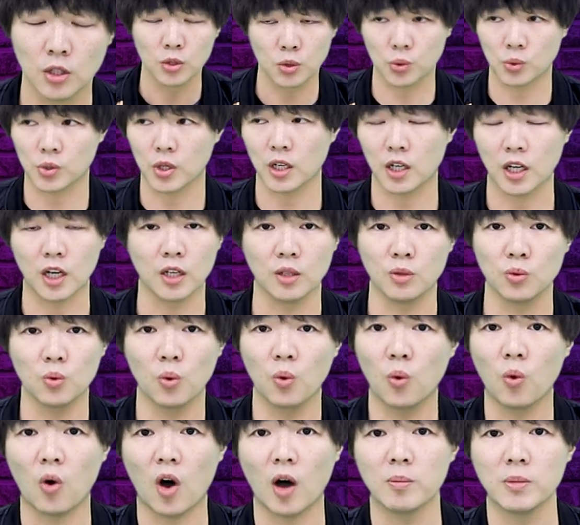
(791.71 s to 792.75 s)
就算很
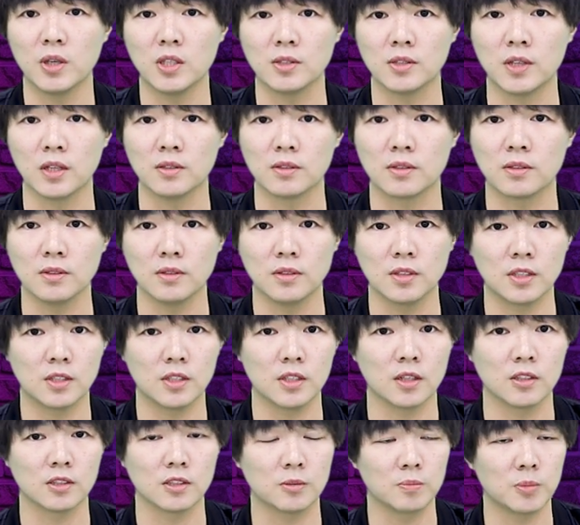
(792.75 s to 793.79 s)
多画面显示那
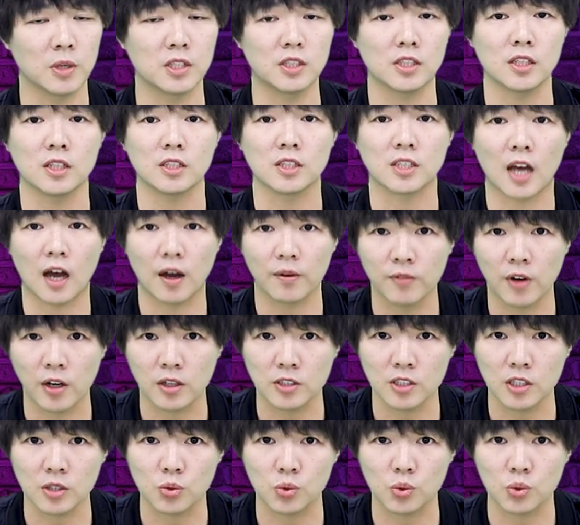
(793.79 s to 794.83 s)
些人是被警察放
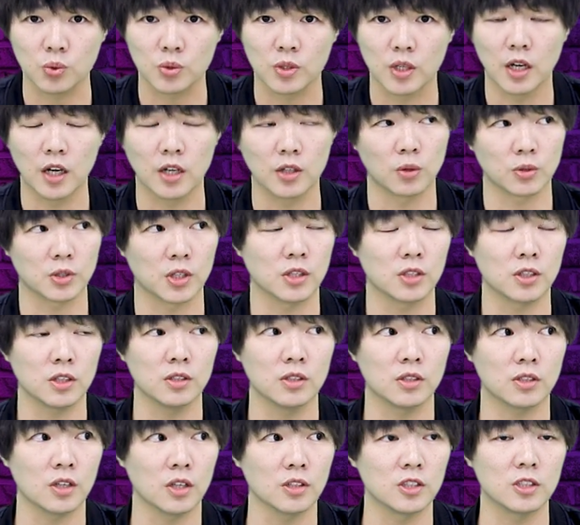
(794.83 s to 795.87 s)
进去的，有些是
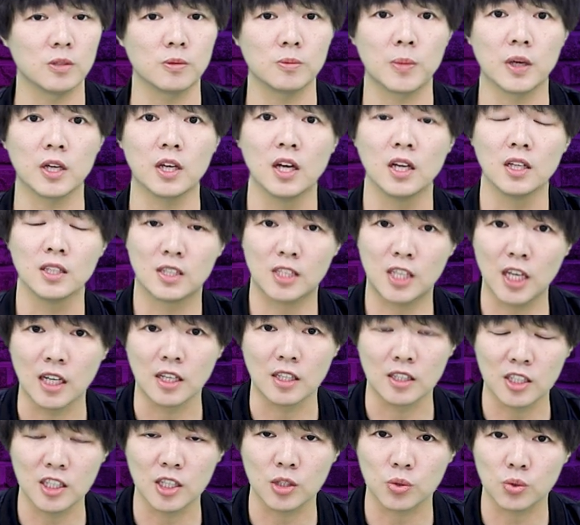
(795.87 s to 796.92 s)
甚至被
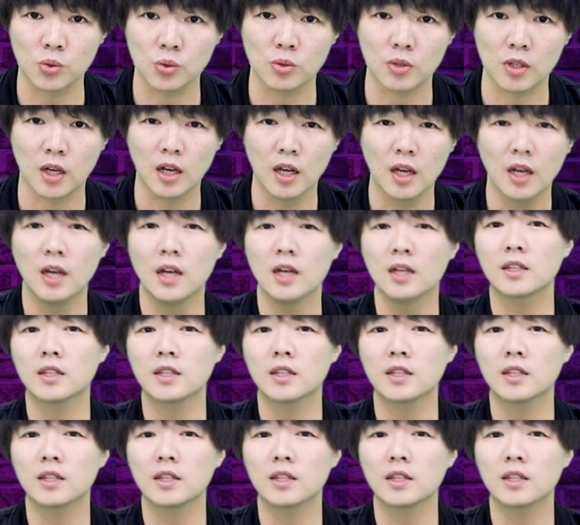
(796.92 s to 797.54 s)
请进去的。